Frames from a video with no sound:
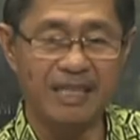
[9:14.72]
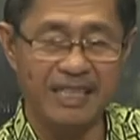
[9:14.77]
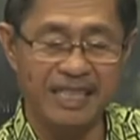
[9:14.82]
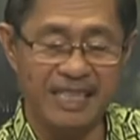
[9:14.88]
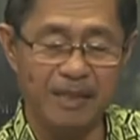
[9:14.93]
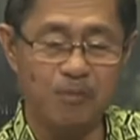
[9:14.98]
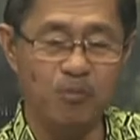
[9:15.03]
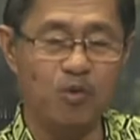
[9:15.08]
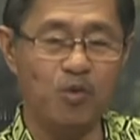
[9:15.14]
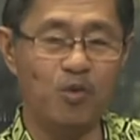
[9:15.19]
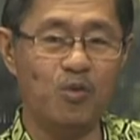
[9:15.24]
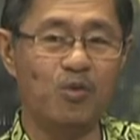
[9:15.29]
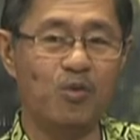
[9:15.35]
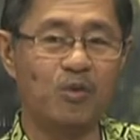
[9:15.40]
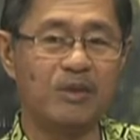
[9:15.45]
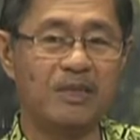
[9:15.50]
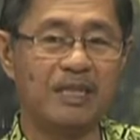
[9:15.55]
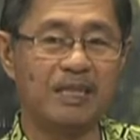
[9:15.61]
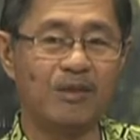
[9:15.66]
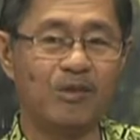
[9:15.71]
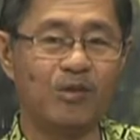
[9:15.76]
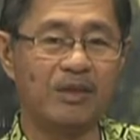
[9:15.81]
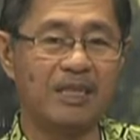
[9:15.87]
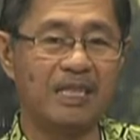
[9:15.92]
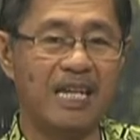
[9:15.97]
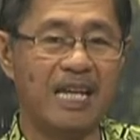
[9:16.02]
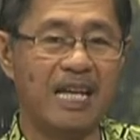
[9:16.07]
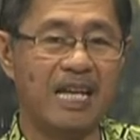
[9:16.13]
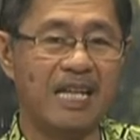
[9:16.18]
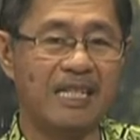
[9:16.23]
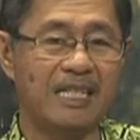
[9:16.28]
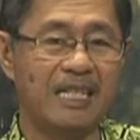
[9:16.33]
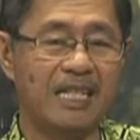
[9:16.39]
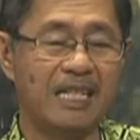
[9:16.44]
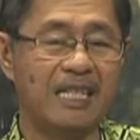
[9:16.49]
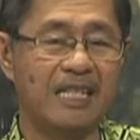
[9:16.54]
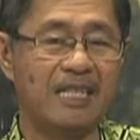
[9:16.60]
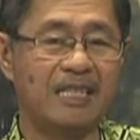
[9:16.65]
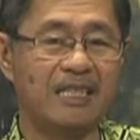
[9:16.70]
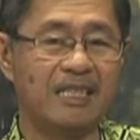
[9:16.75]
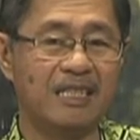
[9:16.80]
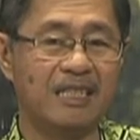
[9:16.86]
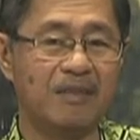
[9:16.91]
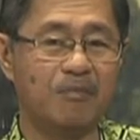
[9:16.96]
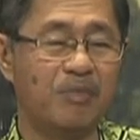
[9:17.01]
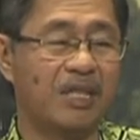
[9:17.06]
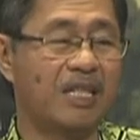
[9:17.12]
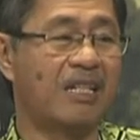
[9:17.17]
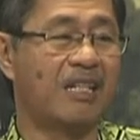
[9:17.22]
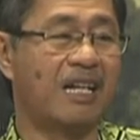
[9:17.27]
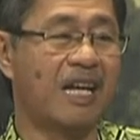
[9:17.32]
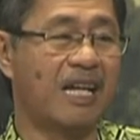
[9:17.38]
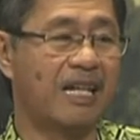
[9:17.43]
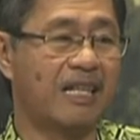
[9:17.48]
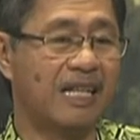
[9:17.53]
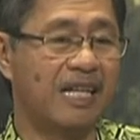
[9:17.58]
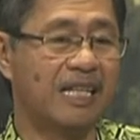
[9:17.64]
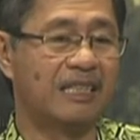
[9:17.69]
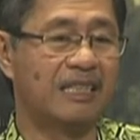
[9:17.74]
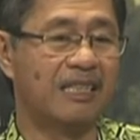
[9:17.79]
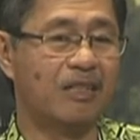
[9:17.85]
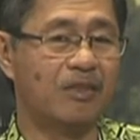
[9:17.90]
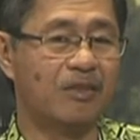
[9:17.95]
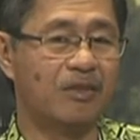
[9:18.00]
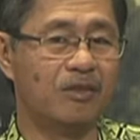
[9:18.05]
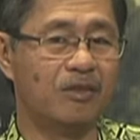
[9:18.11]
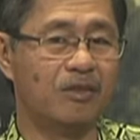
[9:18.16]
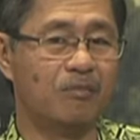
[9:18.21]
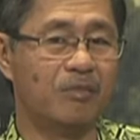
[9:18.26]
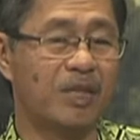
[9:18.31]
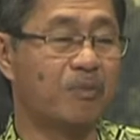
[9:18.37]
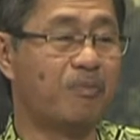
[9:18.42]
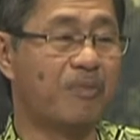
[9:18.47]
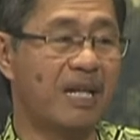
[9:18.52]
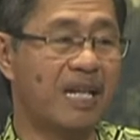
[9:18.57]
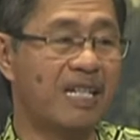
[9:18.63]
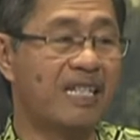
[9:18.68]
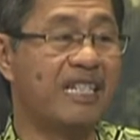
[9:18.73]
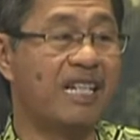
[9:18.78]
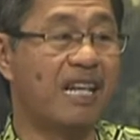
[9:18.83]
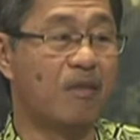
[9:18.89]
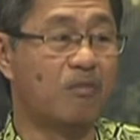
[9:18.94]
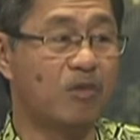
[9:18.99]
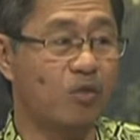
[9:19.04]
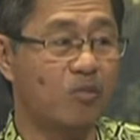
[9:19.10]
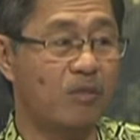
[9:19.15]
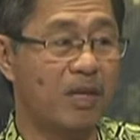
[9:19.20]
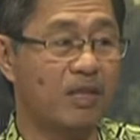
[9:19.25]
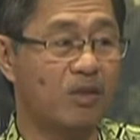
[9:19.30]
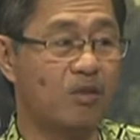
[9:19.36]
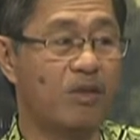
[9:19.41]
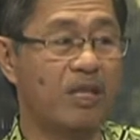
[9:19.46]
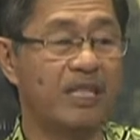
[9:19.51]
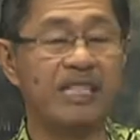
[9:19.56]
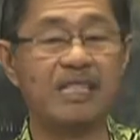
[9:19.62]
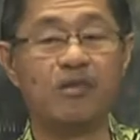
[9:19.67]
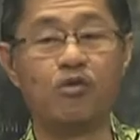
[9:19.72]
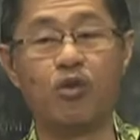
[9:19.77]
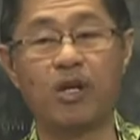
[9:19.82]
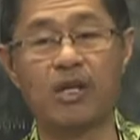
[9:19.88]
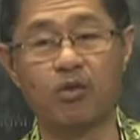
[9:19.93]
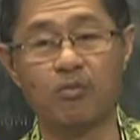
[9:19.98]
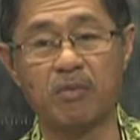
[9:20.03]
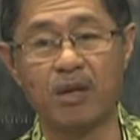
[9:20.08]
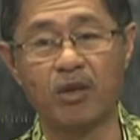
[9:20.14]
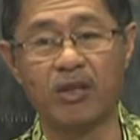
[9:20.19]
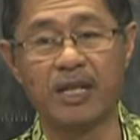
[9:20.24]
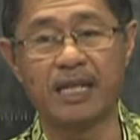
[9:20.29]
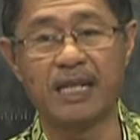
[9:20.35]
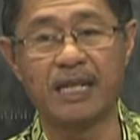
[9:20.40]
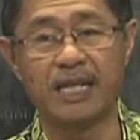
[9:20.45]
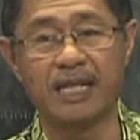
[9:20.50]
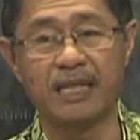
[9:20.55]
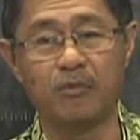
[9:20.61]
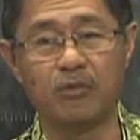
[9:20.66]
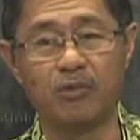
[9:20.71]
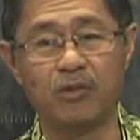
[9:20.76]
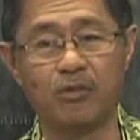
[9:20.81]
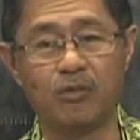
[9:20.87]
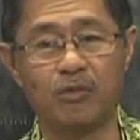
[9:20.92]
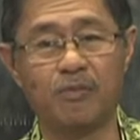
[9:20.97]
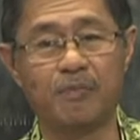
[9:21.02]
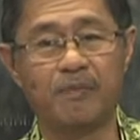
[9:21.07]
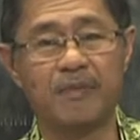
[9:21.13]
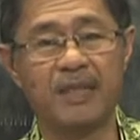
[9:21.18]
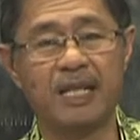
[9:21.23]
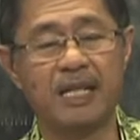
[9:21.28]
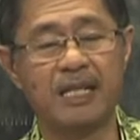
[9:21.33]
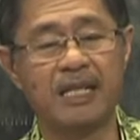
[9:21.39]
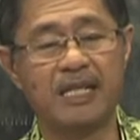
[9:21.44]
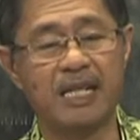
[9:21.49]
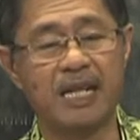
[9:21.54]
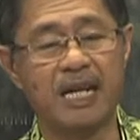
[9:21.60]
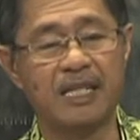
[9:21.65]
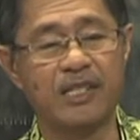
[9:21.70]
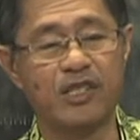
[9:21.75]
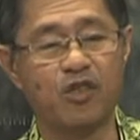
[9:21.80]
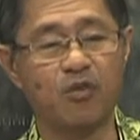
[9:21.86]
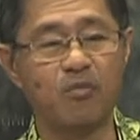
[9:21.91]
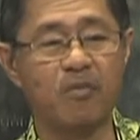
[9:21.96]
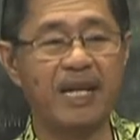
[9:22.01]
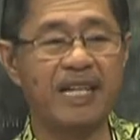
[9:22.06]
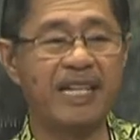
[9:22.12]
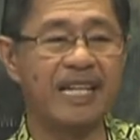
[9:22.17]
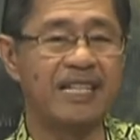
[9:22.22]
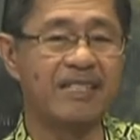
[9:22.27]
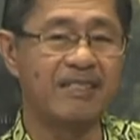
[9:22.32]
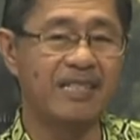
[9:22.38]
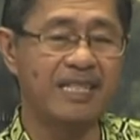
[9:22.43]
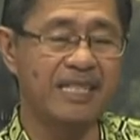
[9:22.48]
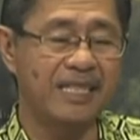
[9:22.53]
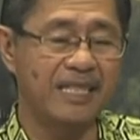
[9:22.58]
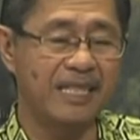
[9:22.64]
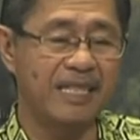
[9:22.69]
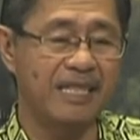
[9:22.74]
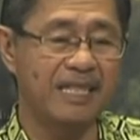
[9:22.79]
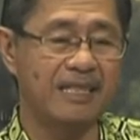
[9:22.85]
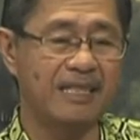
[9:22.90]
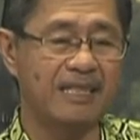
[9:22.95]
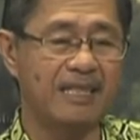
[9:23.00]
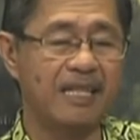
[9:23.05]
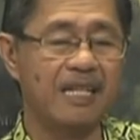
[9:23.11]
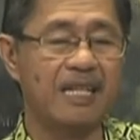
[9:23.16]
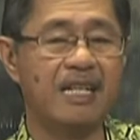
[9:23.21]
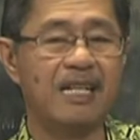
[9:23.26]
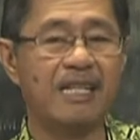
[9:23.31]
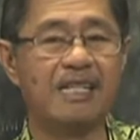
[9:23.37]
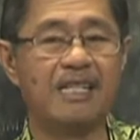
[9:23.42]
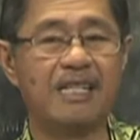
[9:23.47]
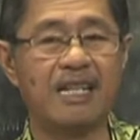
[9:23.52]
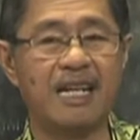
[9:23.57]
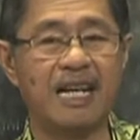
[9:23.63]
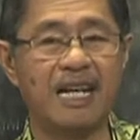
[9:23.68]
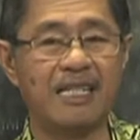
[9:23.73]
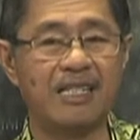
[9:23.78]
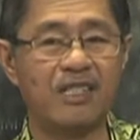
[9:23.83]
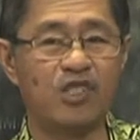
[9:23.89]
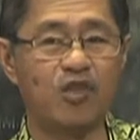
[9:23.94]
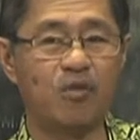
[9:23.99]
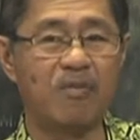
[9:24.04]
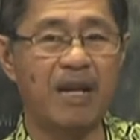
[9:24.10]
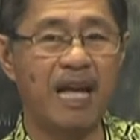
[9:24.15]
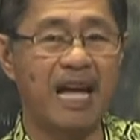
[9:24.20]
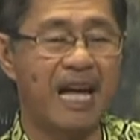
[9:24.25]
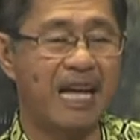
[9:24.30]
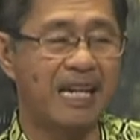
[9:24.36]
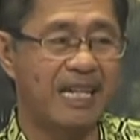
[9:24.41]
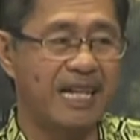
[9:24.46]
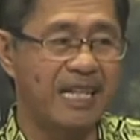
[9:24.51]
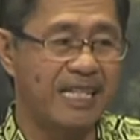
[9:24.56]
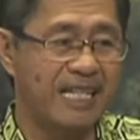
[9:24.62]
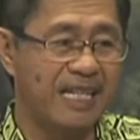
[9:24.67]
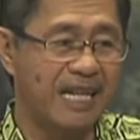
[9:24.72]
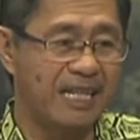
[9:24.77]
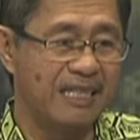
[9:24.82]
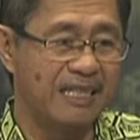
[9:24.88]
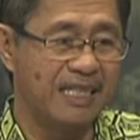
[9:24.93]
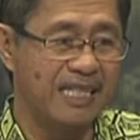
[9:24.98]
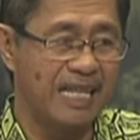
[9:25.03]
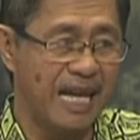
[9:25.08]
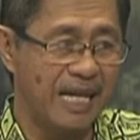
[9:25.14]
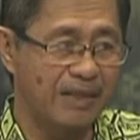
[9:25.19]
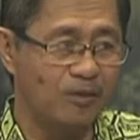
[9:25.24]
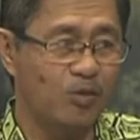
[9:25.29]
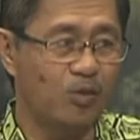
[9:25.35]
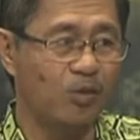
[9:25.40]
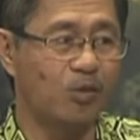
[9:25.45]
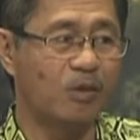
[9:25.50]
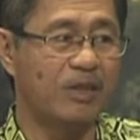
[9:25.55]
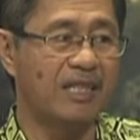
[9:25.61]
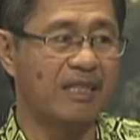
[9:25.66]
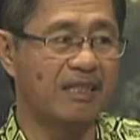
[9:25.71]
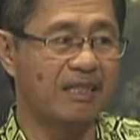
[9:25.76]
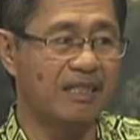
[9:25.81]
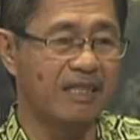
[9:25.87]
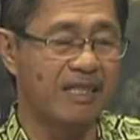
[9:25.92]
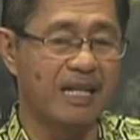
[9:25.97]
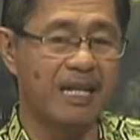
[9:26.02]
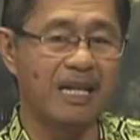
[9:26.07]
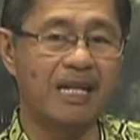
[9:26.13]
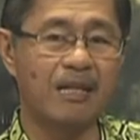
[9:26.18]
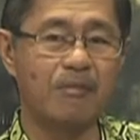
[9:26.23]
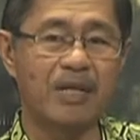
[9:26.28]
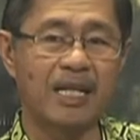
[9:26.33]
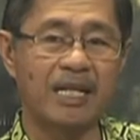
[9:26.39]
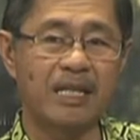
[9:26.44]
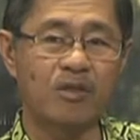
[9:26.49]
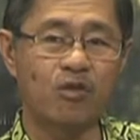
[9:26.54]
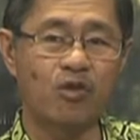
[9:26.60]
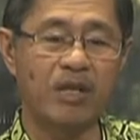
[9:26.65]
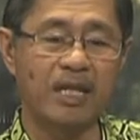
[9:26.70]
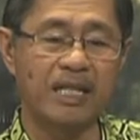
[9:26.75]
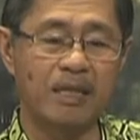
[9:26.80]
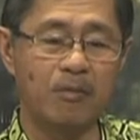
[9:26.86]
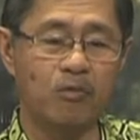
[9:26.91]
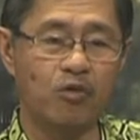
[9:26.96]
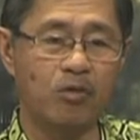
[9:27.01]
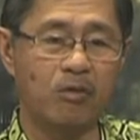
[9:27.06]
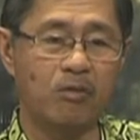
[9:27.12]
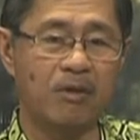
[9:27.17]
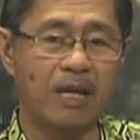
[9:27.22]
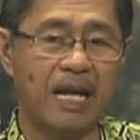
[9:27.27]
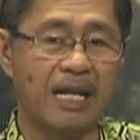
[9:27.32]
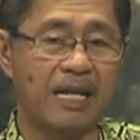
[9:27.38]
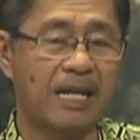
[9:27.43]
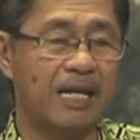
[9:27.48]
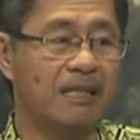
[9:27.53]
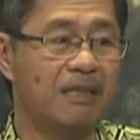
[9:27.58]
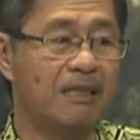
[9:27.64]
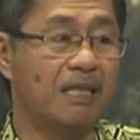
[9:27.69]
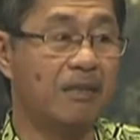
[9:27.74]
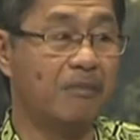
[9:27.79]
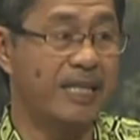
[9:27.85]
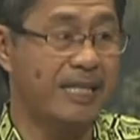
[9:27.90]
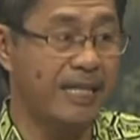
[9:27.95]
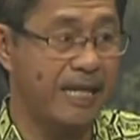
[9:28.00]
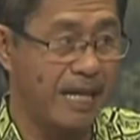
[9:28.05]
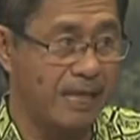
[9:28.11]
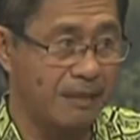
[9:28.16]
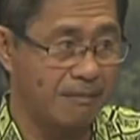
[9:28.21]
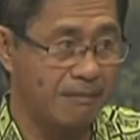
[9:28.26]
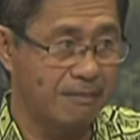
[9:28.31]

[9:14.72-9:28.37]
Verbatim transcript: ibu tentu tidak hanya eh, bergerak atau berperan di dalam rumah, juga di luar rumah. Oleh karena itu, dengan jumlah yang sedikit, dengan jumlah anak yang diatur, direncanakan, maka seorang ibu akan lebih sehat